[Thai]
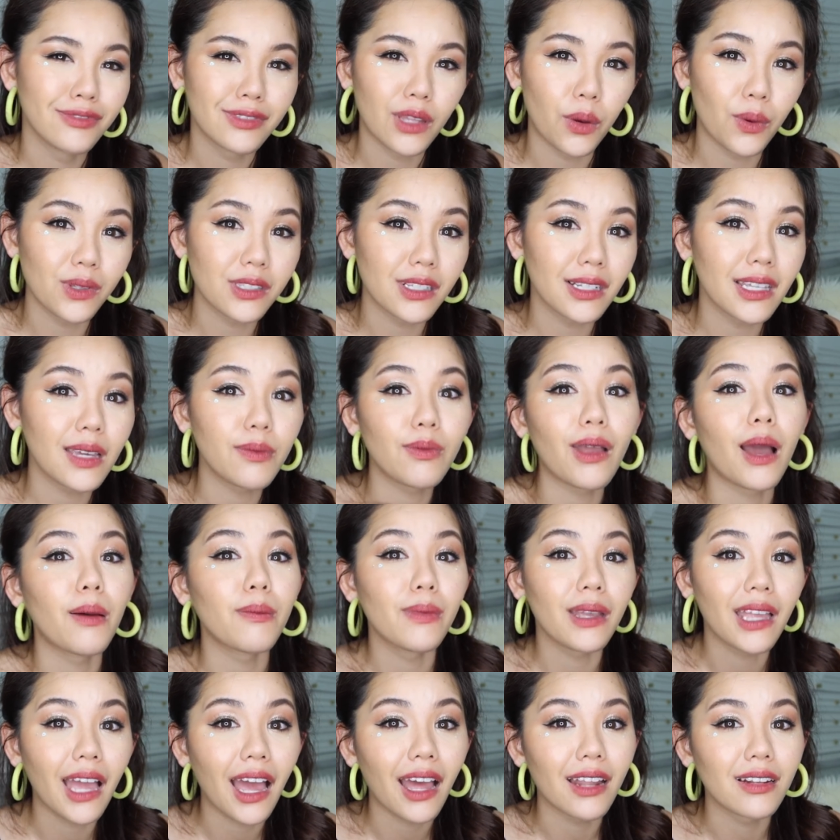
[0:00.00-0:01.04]
แต่ว่าจะรีบ
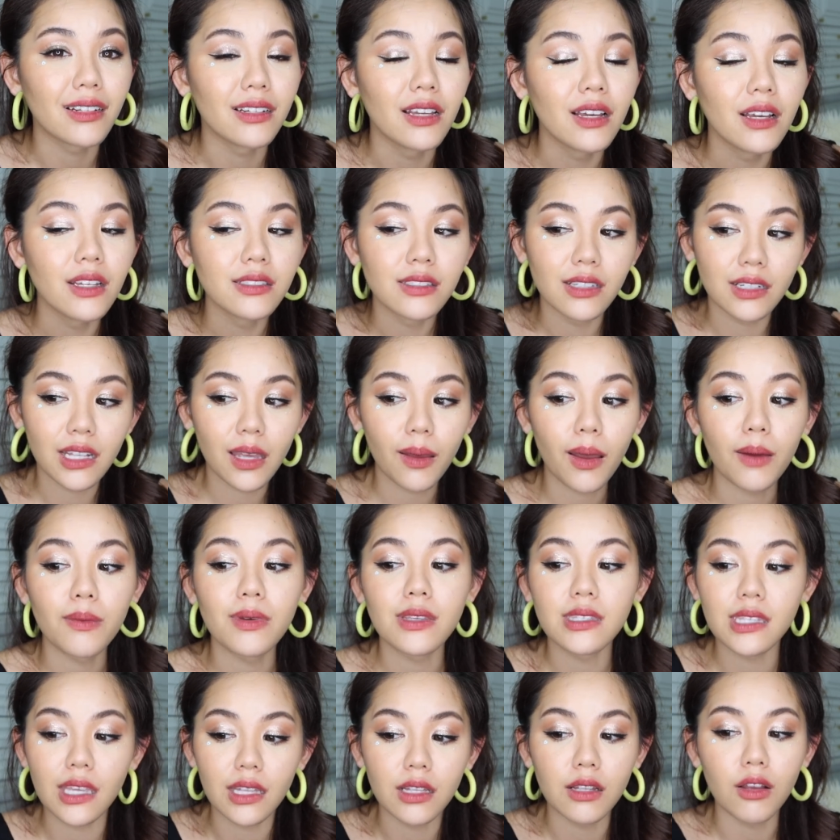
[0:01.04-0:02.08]
ทำไม่ทัน จะรีบทำ
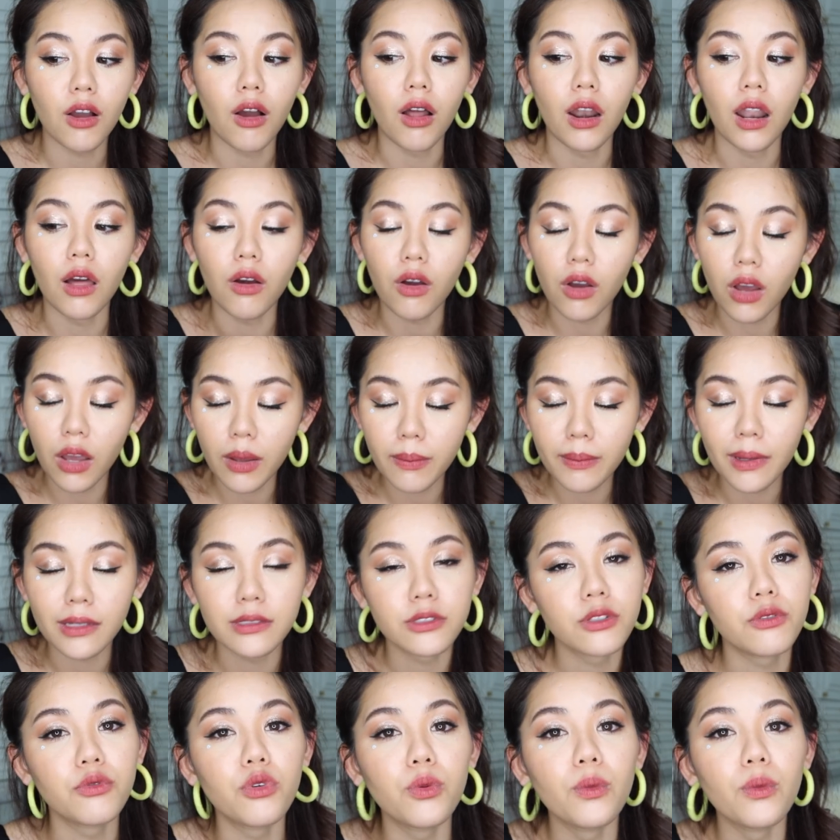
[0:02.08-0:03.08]
ให้เสร็จก่อนแล้วค่อยมาส